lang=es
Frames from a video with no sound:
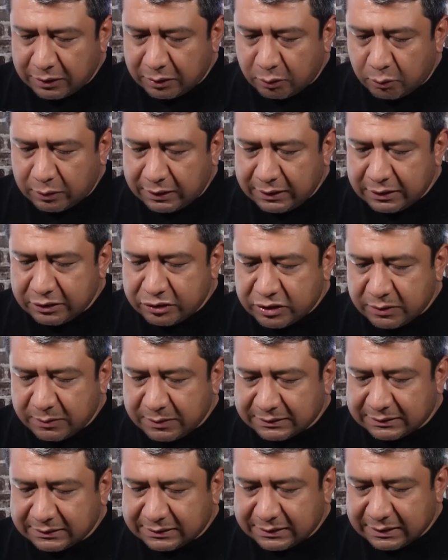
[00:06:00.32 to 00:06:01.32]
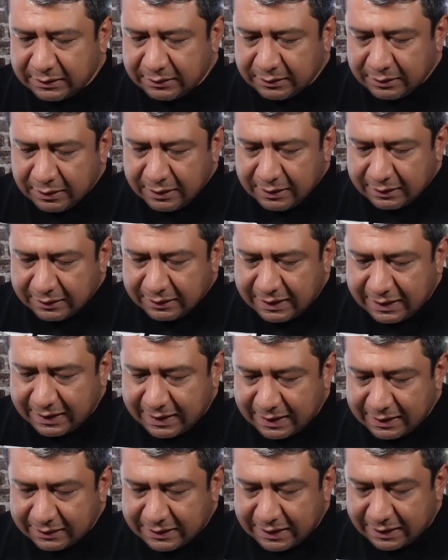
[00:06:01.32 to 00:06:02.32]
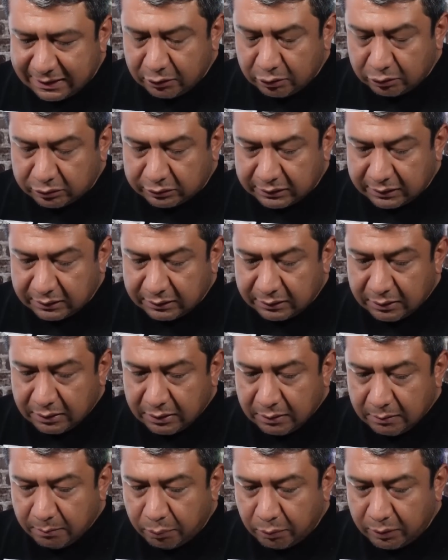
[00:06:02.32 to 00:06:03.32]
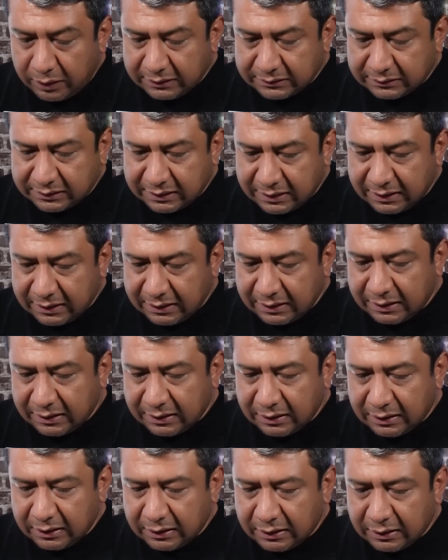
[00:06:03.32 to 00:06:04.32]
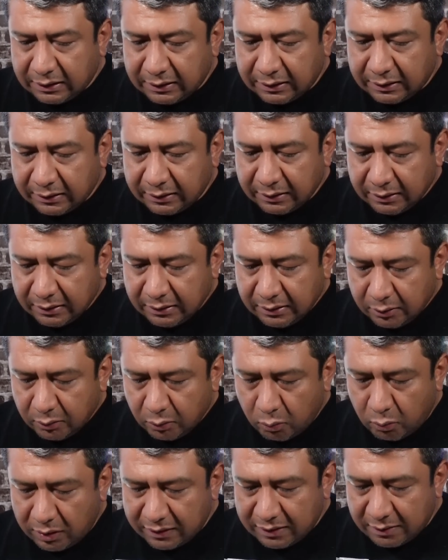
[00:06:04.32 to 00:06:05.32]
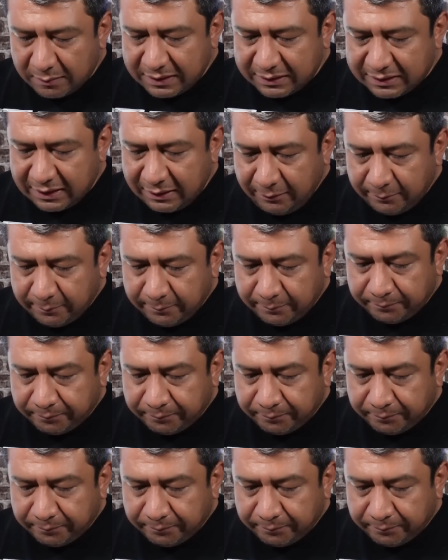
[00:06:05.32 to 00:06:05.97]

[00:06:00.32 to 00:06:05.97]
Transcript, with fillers: por la cual en Chivas estén decantándose por este guardameta?